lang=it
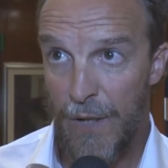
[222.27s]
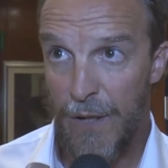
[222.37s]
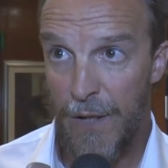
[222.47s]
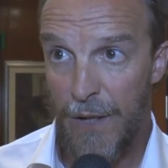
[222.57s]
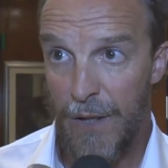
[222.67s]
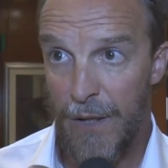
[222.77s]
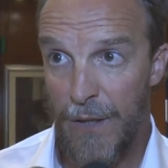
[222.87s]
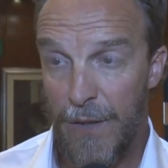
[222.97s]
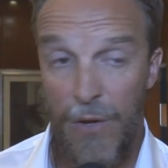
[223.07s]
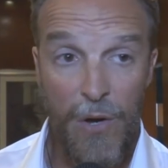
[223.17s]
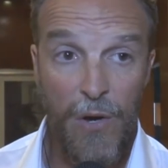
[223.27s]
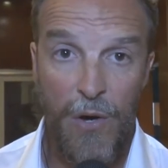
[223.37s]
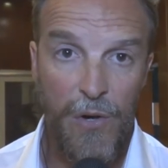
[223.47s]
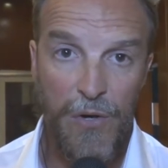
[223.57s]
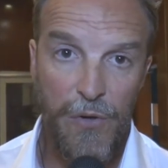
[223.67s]
Eh, no,
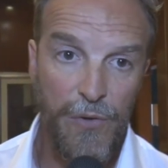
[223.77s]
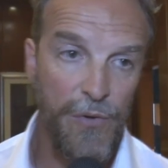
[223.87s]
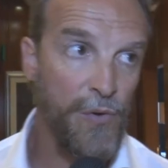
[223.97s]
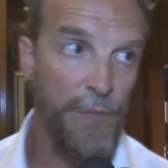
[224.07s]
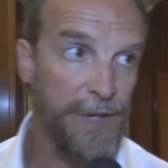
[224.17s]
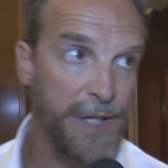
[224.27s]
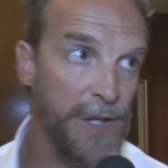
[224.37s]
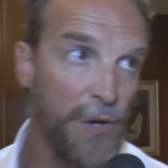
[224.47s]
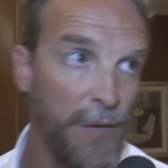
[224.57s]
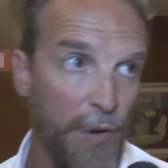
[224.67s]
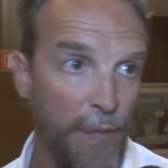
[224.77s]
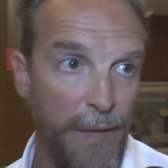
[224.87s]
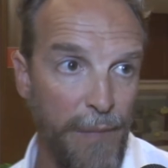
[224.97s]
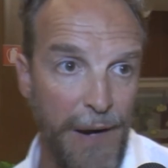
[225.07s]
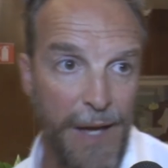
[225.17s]
no, io, io con il Presidente non abbiamo
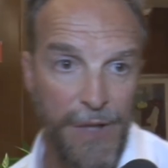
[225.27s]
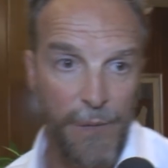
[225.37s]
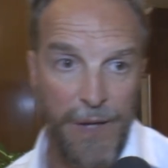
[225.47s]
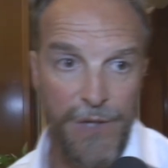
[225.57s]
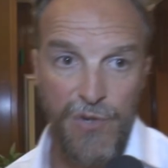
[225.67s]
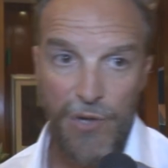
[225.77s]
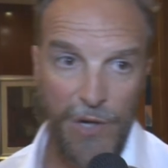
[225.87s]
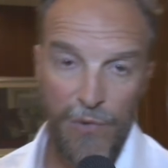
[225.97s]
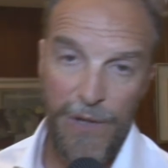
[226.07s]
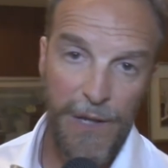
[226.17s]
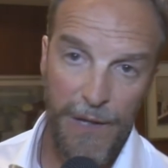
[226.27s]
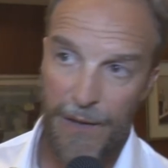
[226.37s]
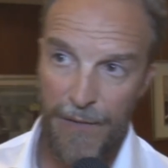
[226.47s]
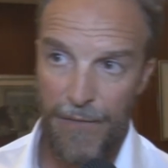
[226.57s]
mai parlato perché è giusto che lui